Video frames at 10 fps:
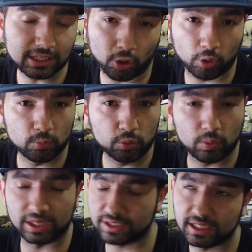link o
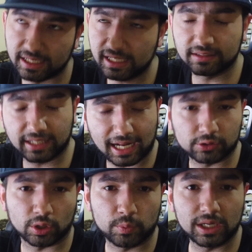comunque sì, il link
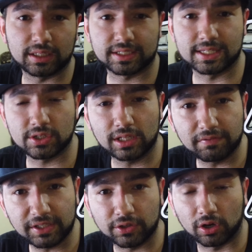diretto è qui nella descrizione
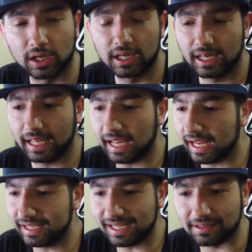del video.
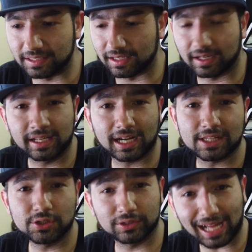E niente,
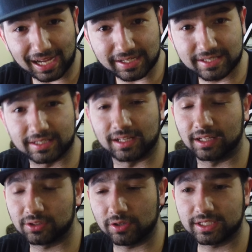ringrazio DICE e
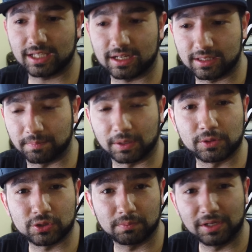Electronics Art
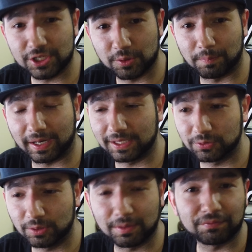per questo bellissimo
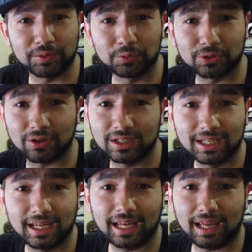pacchetto di benvenuto
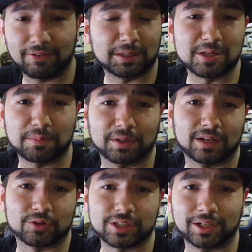e fatemi
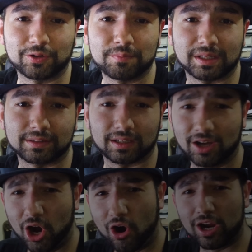sapere la vostra nei
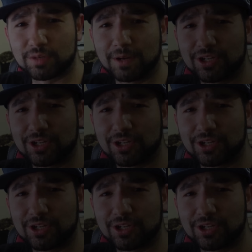commenti. Oh